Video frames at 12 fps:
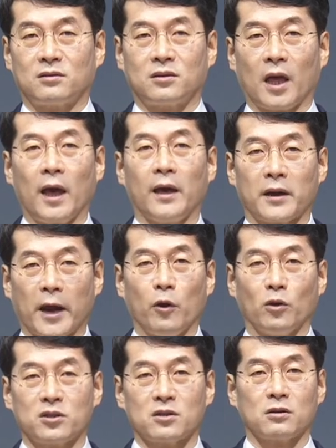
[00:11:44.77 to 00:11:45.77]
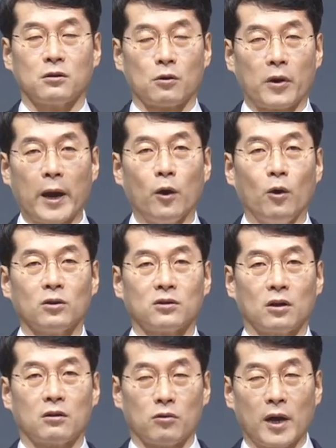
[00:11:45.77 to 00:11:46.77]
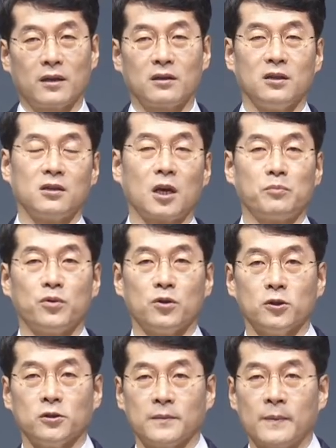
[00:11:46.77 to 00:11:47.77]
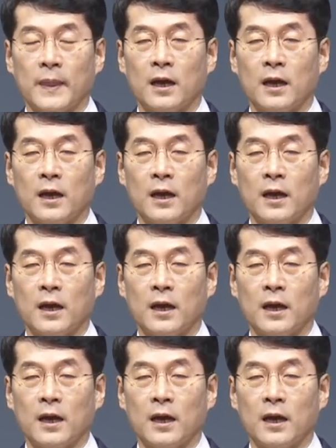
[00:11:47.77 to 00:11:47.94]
대레오, 즉 레오 더 그레이트 이렇게 부른